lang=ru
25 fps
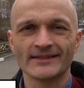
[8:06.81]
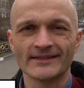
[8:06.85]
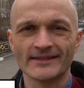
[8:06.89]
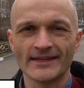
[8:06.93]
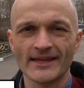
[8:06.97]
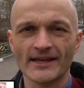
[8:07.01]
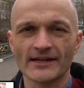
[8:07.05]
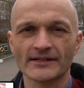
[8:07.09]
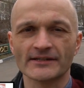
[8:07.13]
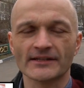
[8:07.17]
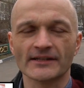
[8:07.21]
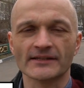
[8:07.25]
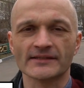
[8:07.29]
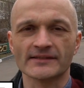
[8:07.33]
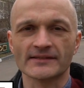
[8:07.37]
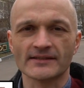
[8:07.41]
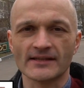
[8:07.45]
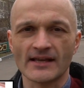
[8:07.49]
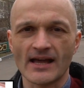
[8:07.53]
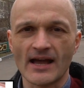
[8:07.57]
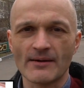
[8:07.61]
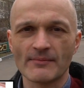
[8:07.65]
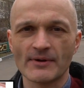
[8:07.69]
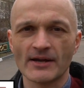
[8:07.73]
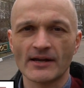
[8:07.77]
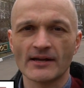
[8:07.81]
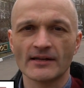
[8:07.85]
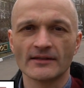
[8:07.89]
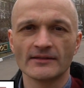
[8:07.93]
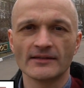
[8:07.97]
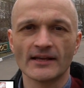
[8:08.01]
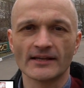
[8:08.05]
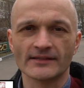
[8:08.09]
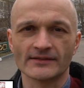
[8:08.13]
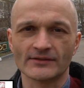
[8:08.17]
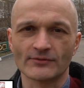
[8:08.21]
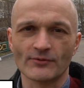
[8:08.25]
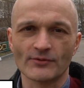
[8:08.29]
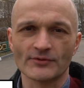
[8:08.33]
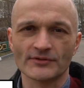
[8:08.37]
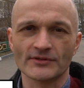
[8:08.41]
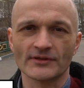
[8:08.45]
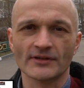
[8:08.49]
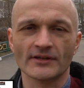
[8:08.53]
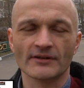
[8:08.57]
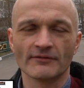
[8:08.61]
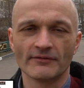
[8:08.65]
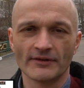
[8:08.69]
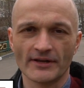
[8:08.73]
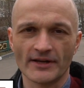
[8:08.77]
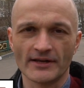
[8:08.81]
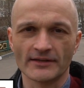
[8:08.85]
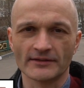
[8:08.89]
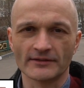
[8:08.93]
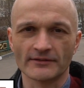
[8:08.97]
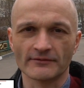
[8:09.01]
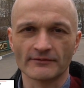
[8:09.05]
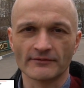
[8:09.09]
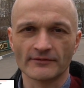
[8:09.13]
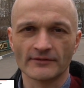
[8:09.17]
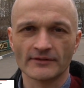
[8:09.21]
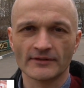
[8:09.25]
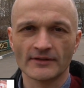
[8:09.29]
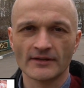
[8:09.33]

тех же самых досрочных вариантов.